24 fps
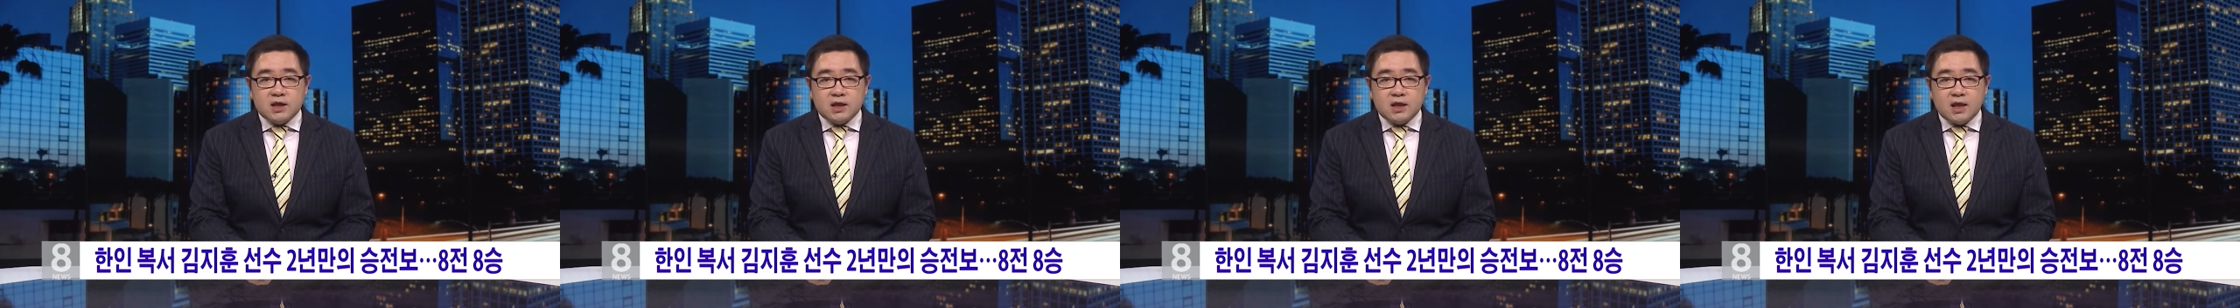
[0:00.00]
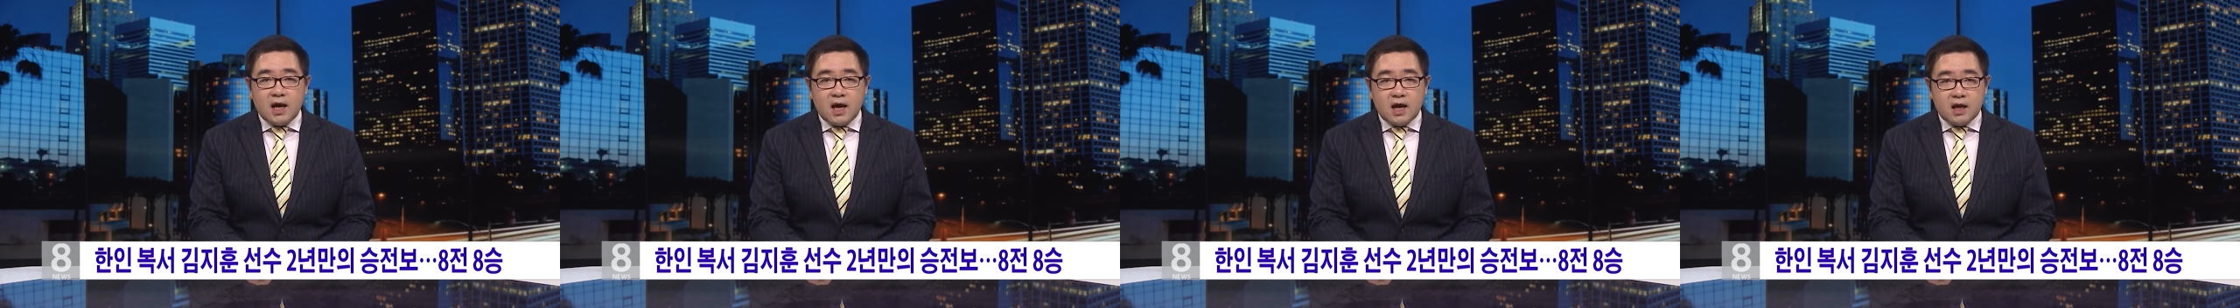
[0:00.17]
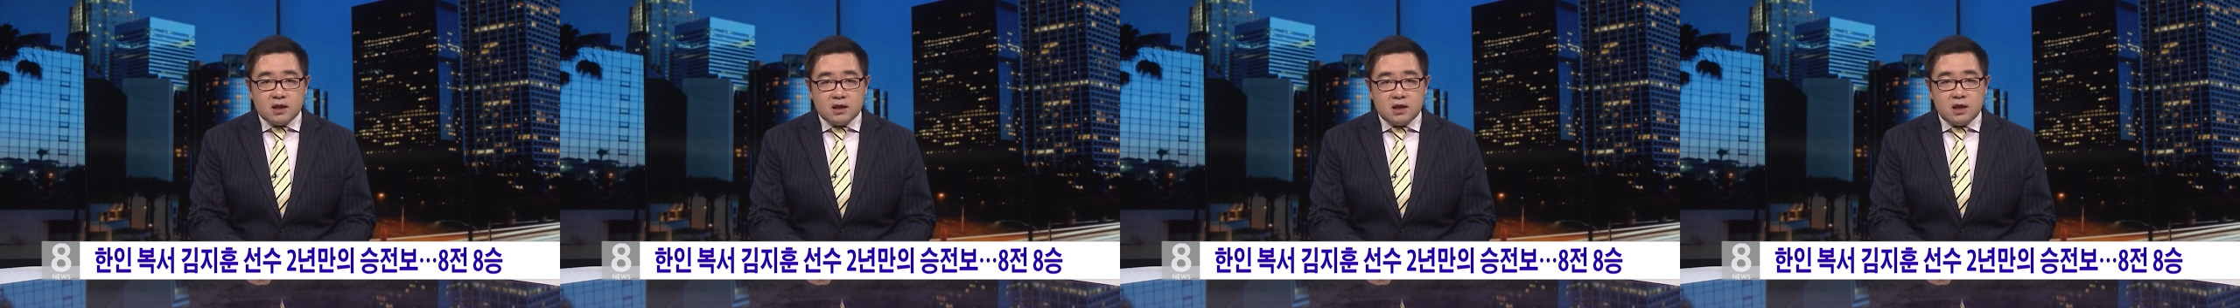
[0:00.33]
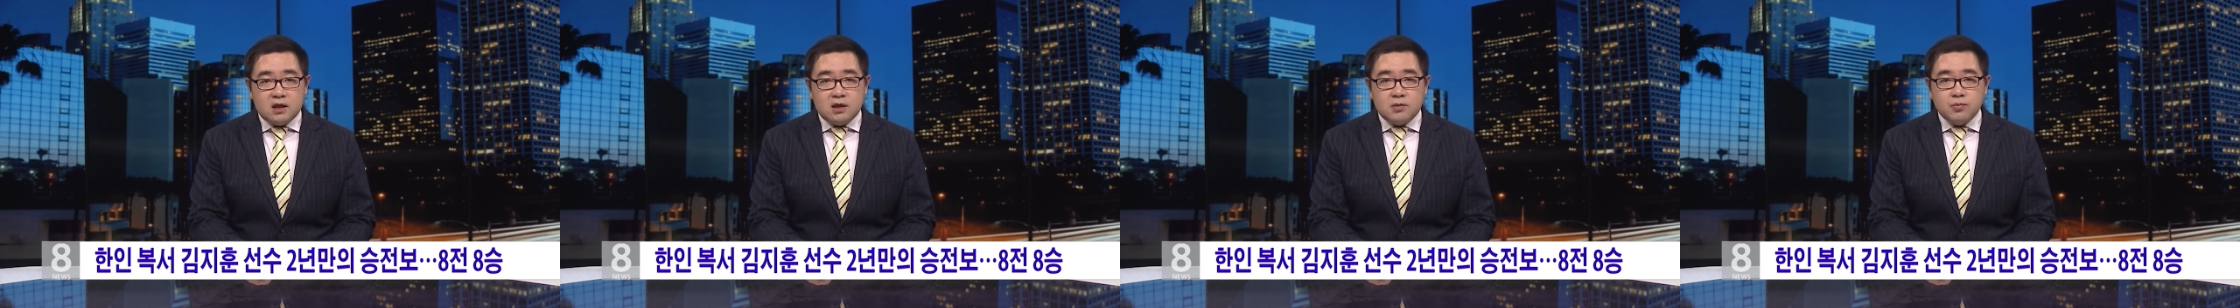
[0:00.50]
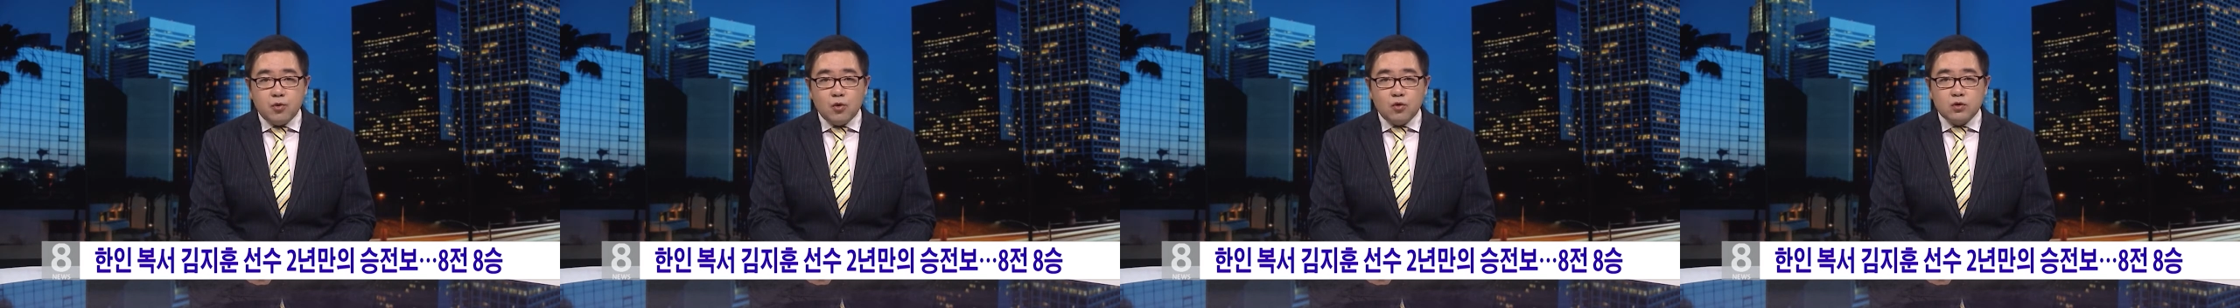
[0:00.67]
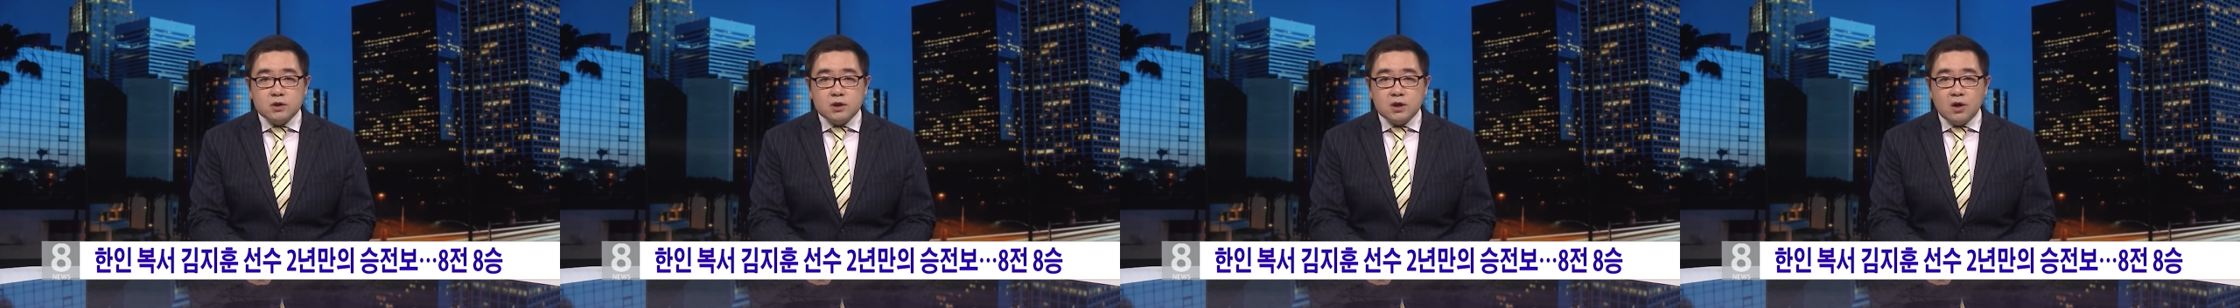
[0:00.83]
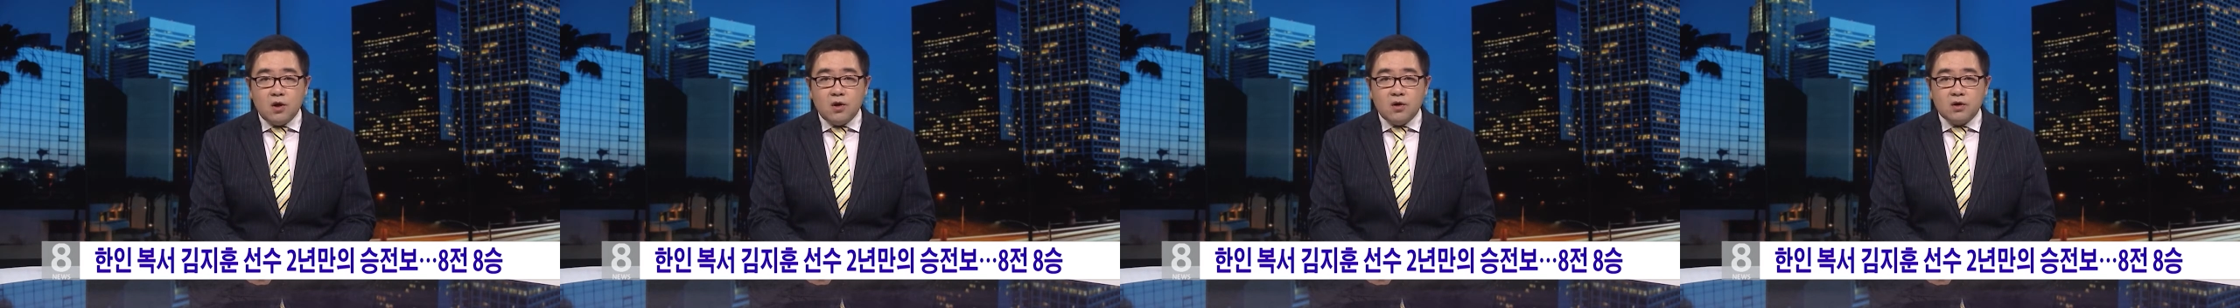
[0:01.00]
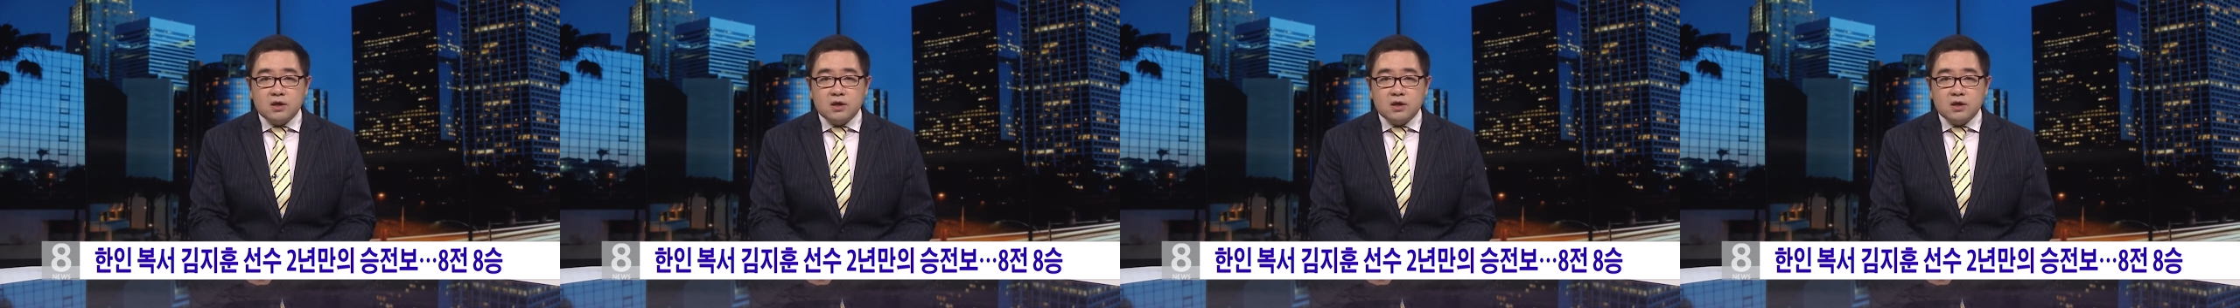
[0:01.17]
한인 복서